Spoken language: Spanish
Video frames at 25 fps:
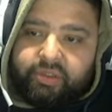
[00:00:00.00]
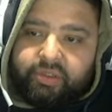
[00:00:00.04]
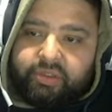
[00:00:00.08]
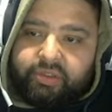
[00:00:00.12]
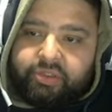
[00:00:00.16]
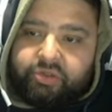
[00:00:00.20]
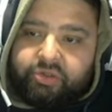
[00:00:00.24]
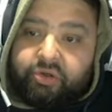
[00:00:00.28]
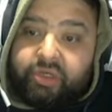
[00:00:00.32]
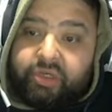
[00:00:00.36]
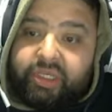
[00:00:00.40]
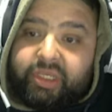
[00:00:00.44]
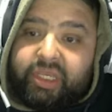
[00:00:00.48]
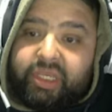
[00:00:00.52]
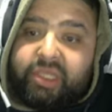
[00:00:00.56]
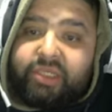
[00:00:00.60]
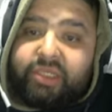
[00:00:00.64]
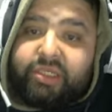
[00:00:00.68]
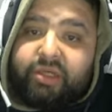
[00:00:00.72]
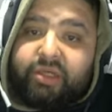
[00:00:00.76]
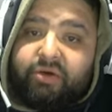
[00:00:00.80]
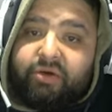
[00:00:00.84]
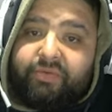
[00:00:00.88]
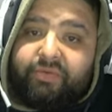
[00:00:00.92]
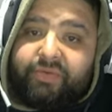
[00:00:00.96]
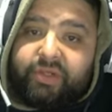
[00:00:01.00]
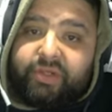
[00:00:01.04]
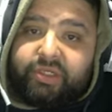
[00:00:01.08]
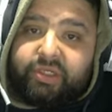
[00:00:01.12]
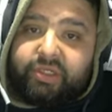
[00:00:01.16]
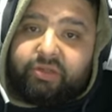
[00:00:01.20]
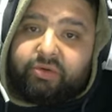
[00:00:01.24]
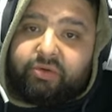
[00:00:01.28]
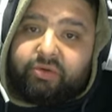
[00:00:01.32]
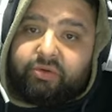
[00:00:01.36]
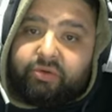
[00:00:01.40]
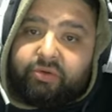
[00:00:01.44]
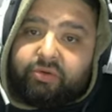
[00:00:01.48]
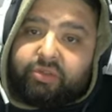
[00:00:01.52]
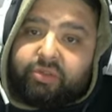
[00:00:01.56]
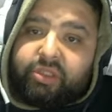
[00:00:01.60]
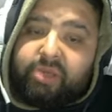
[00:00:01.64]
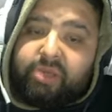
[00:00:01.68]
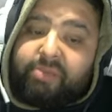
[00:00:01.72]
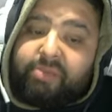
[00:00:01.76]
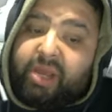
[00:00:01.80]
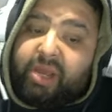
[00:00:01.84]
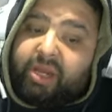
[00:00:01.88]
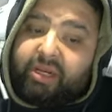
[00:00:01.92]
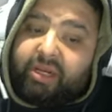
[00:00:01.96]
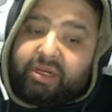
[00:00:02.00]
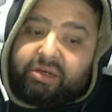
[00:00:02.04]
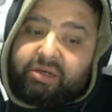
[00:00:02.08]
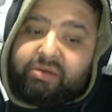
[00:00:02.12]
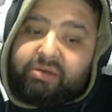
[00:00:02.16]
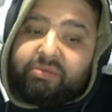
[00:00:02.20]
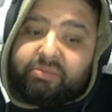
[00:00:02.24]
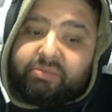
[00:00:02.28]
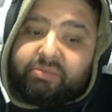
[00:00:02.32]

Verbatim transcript: Son 15 cofrecitos, no está mal.